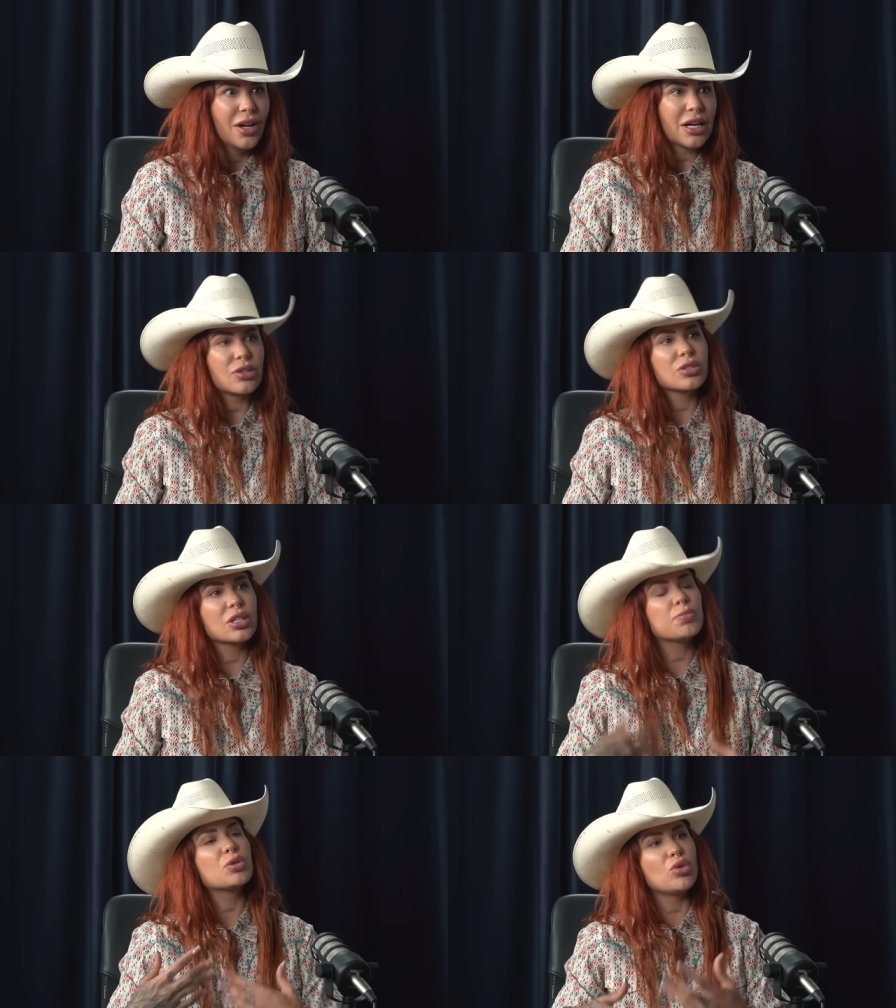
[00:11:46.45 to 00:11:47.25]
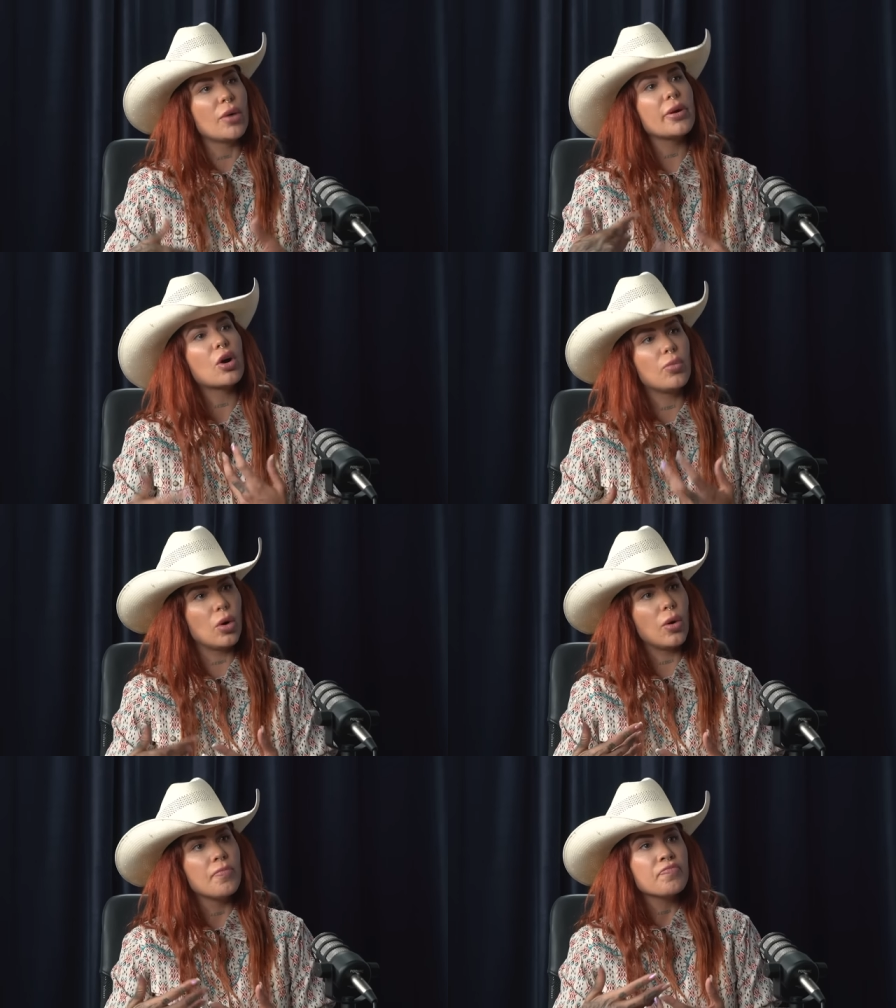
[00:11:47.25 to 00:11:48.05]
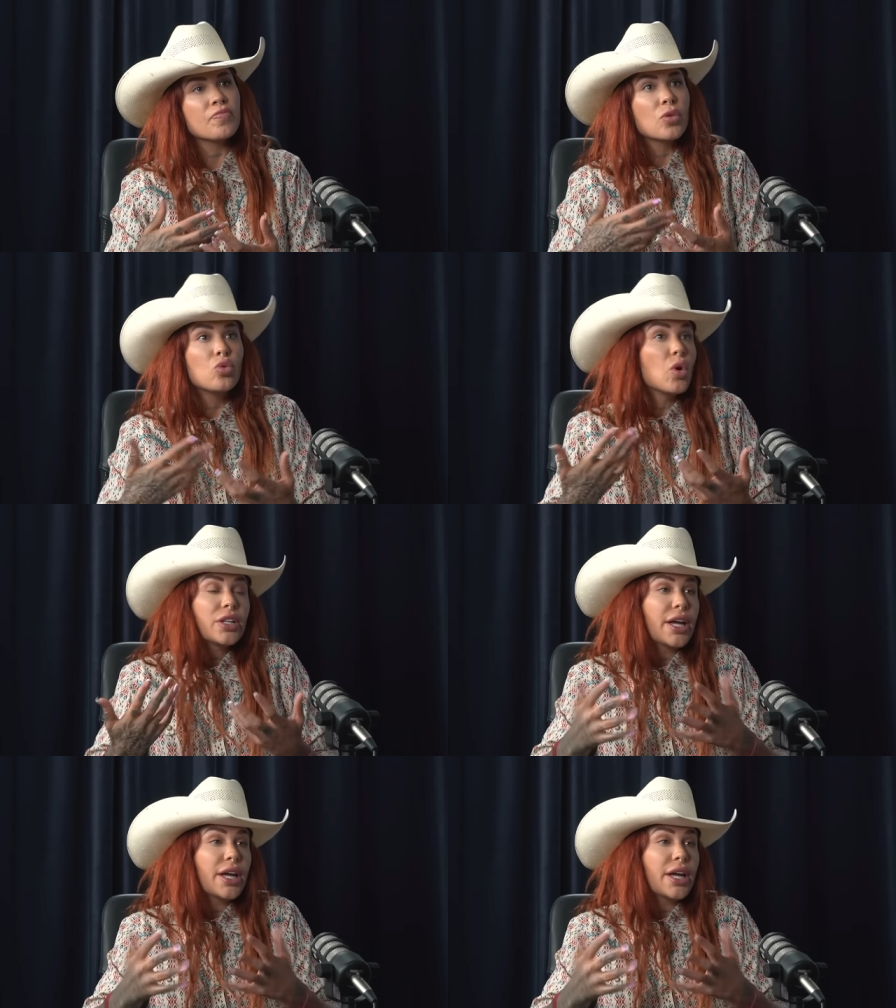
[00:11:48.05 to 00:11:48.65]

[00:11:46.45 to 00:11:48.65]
entonces pues no había como e,